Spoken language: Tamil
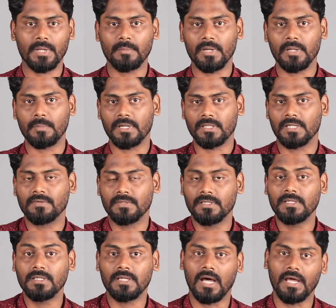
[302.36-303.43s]
பரம்பரை படத்தில்
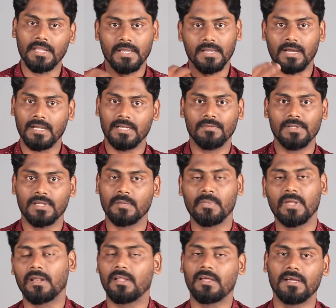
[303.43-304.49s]
வந்து ஆர்யா காலில் விழுகிற
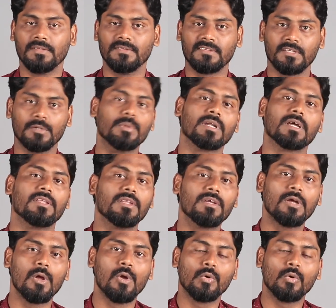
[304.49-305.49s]
மாதிரிலாம் இந்த சீன் இருக்காது